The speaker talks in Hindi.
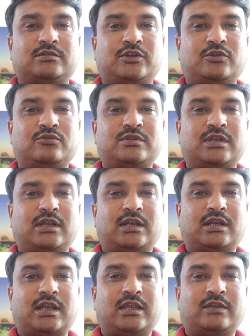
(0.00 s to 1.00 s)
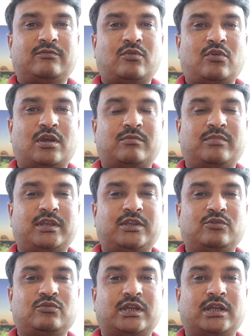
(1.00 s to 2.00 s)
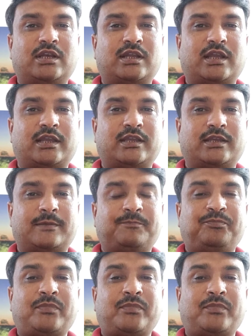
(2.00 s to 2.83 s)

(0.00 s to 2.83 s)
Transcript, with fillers: न्यूज़ निकल के आई है वो अभी क्यों निकल के आई है